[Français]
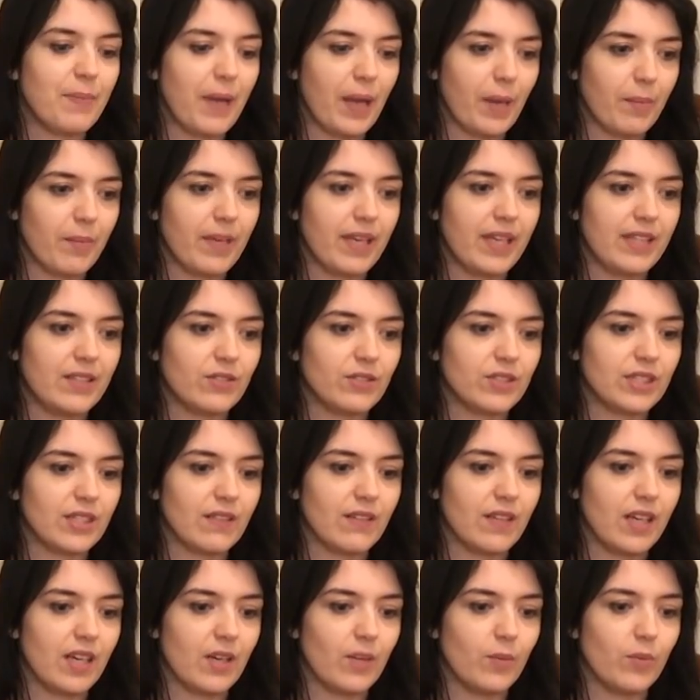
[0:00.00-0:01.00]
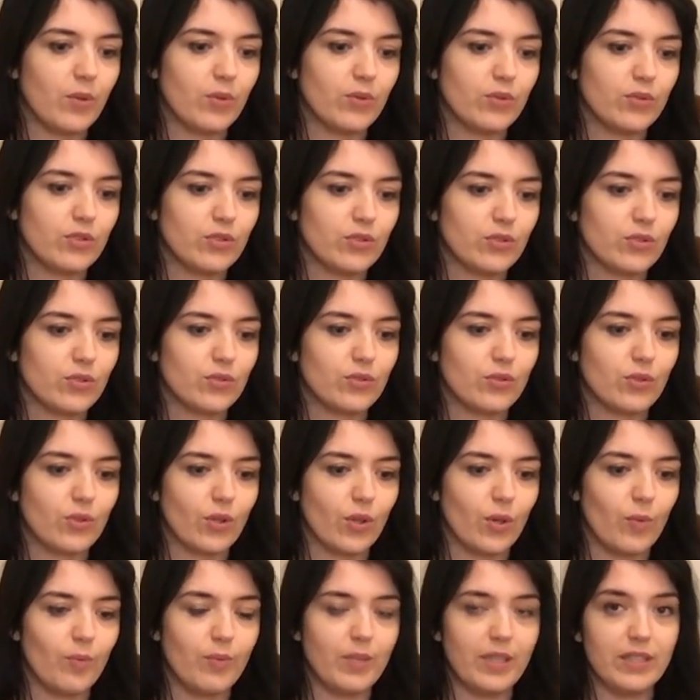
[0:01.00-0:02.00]
permet de savoir beaucoup de choses
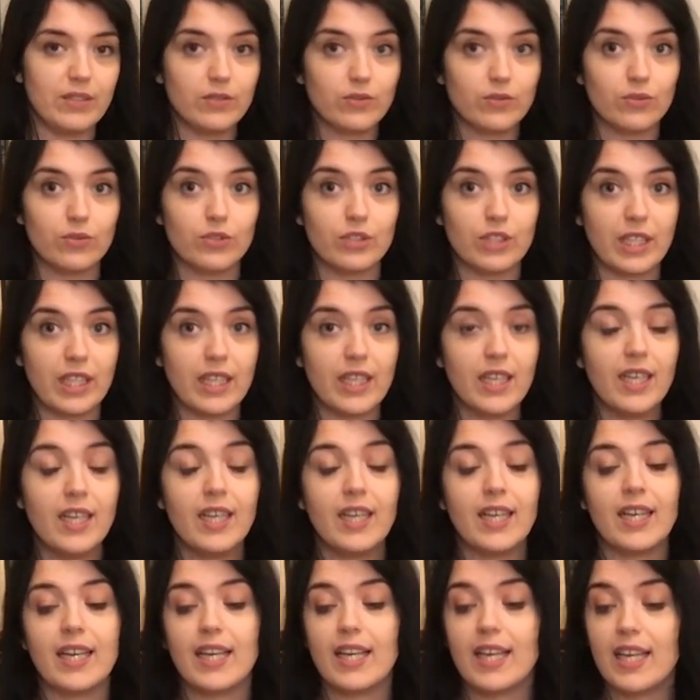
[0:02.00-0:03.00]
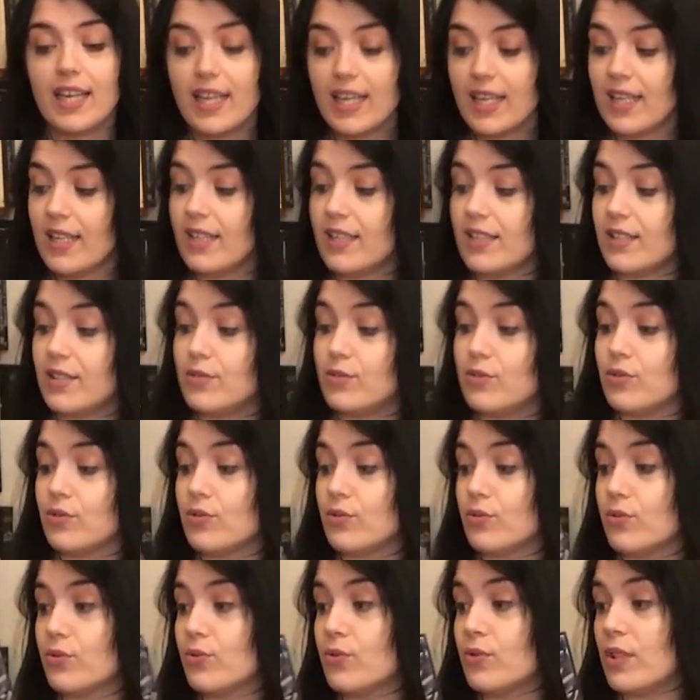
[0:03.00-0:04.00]
sur plein de sujets. Et euh, du
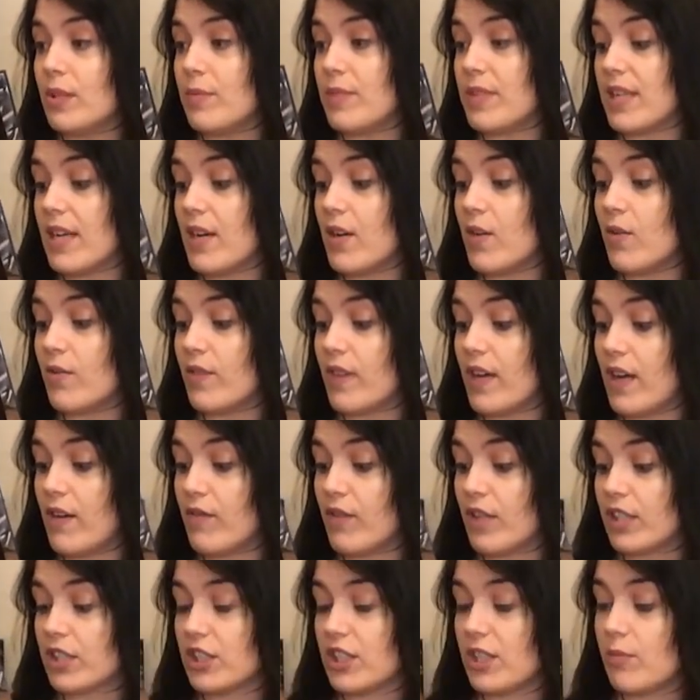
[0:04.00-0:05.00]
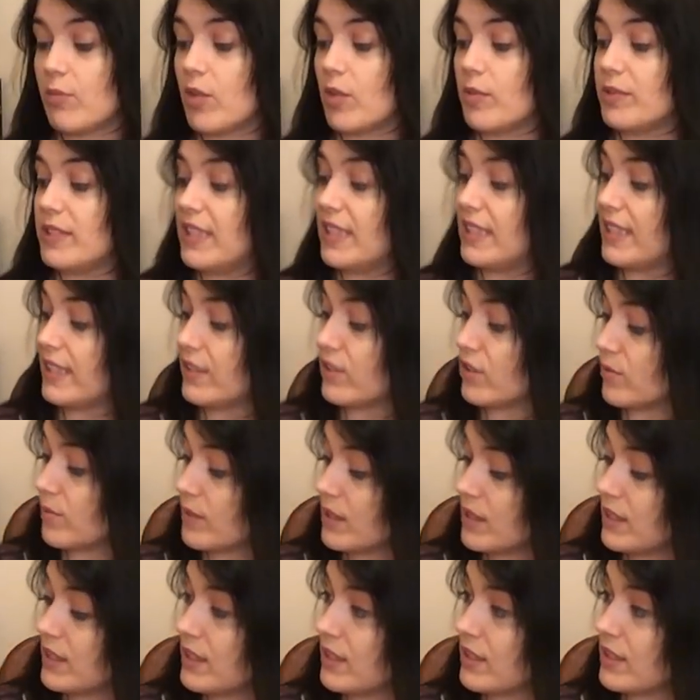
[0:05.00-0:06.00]
coup, et eh bien, on va avoir chez Morbid
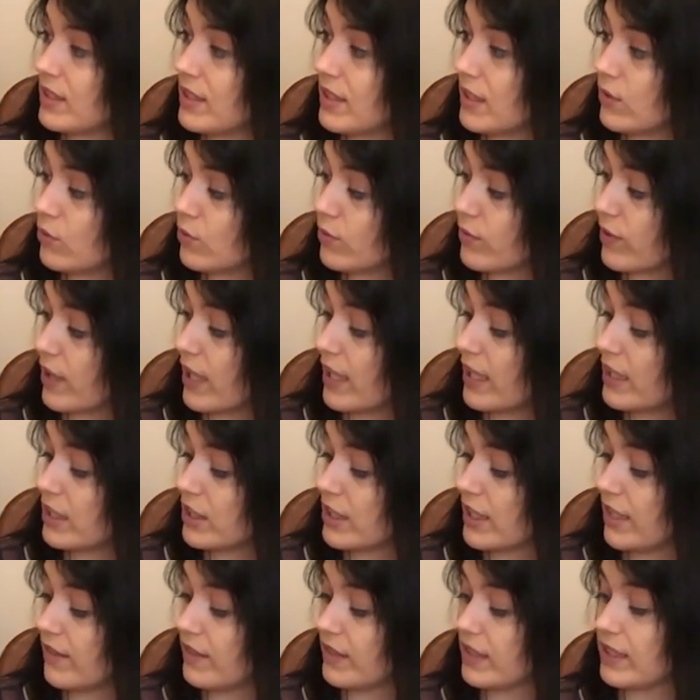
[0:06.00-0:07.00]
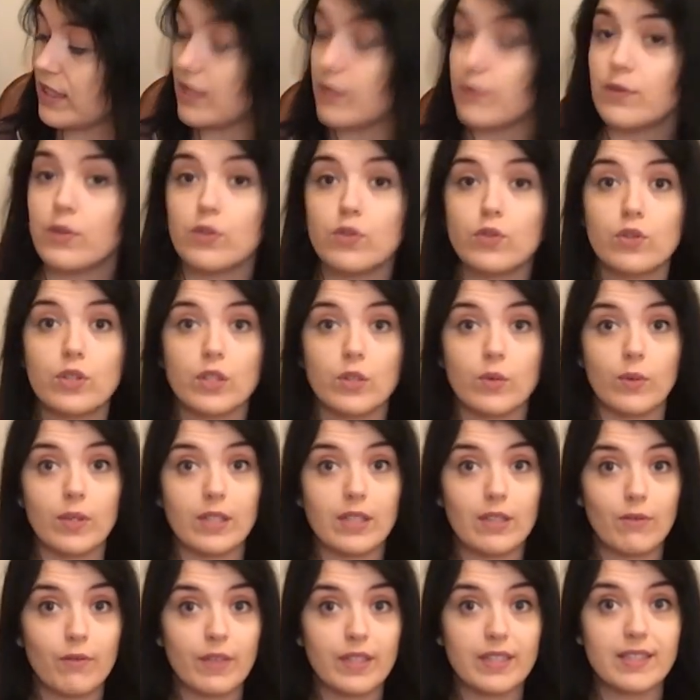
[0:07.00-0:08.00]
Anatomy cet ouvrage avec des photos qui ont
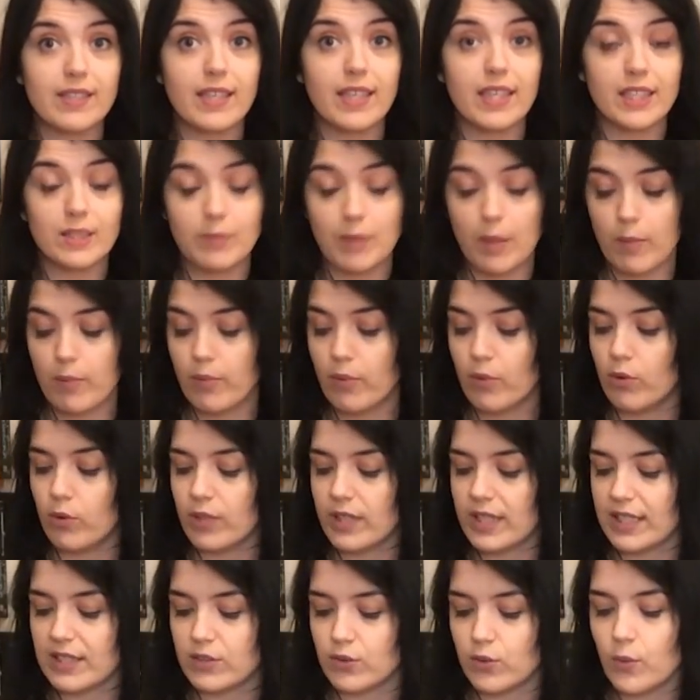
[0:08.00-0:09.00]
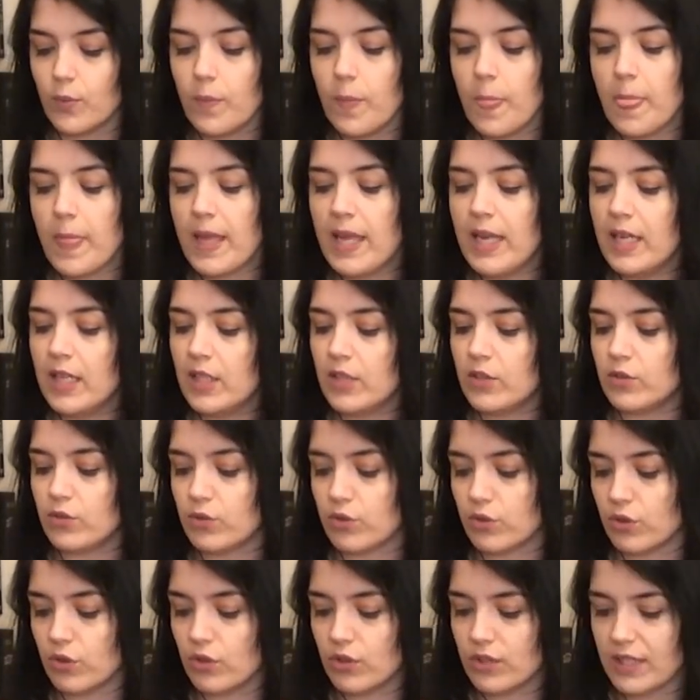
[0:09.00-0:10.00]
été faites exprès pour l'occasion.
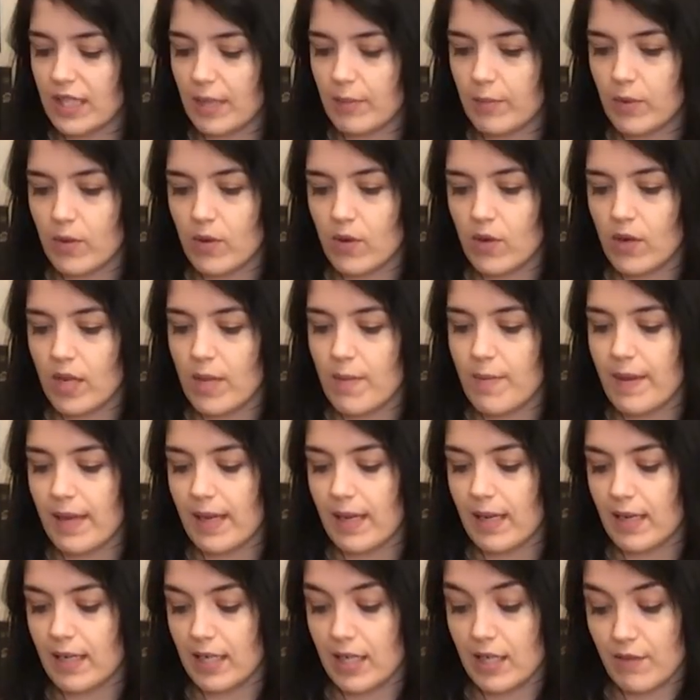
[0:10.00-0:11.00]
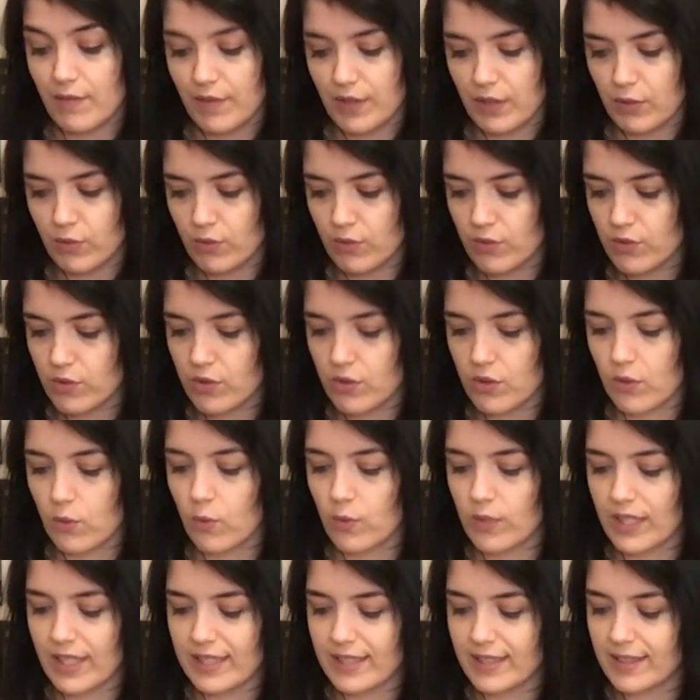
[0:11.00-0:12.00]
Donc notamment et eh bien, les Vénus.
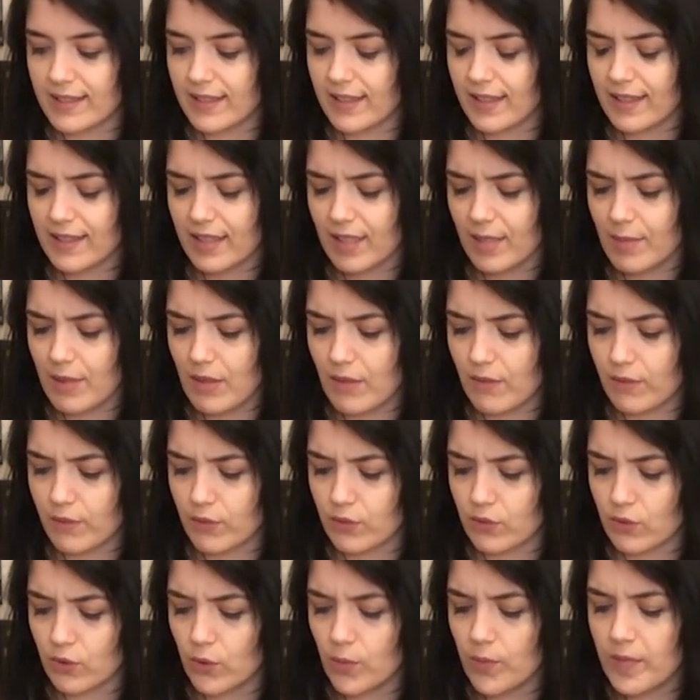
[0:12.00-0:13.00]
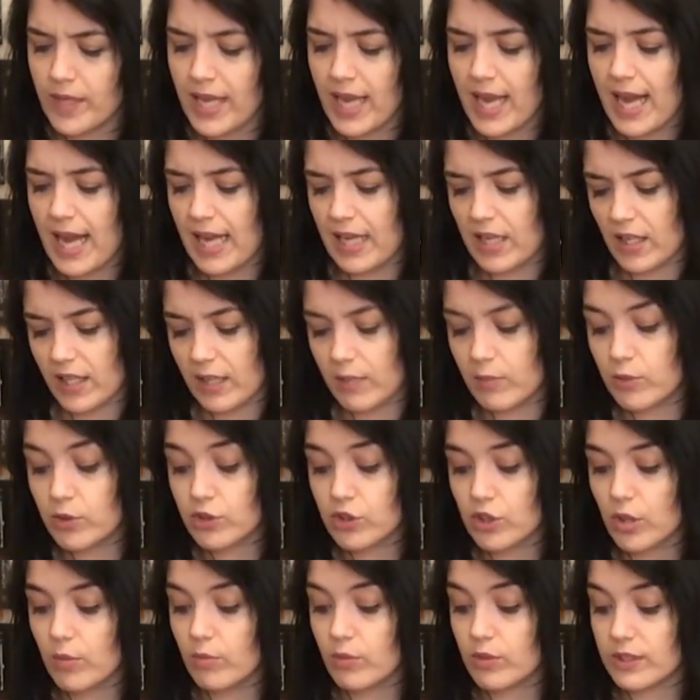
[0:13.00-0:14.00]
On a des très très belles photos. Alors il me
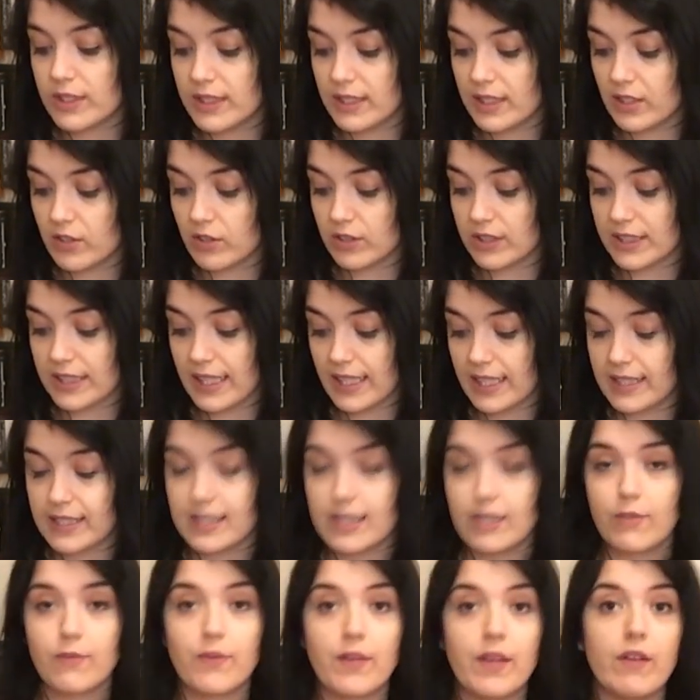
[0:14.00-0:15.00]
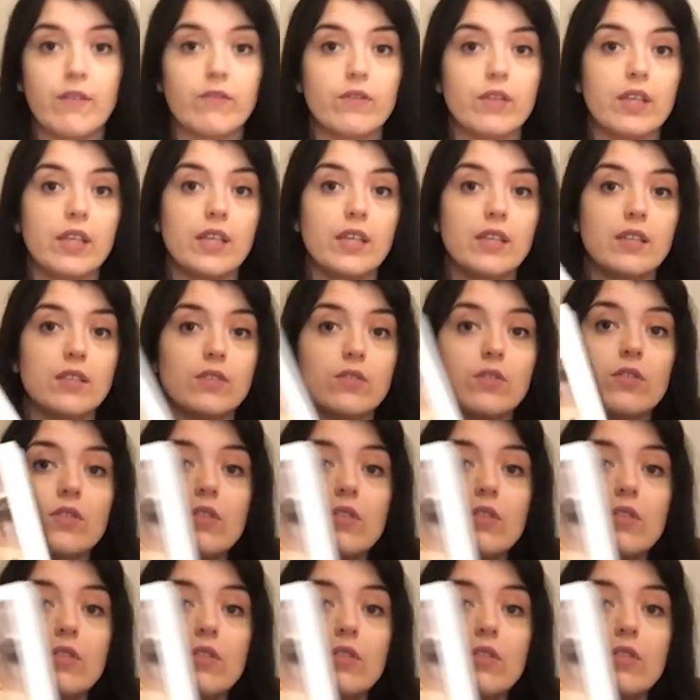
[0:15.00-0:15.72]
semble aussi que ça a été fait, vous voyez,